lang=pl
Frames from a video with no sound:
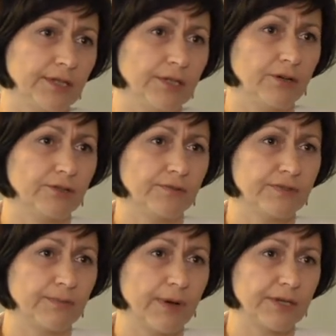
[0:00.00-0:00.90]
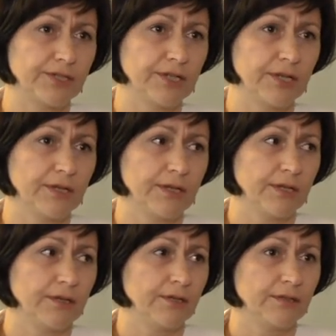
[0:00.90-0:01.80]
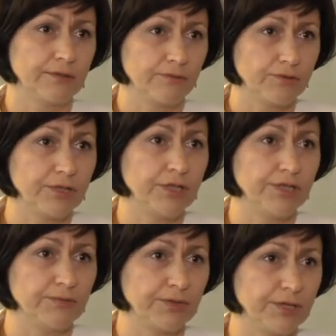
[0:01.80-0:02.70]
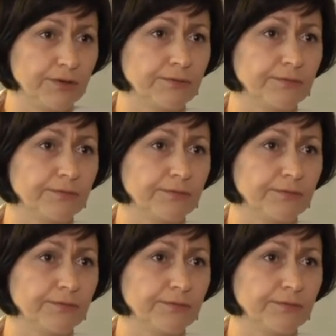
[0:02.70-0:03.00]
i o to wsparcie zwróciliśmy się.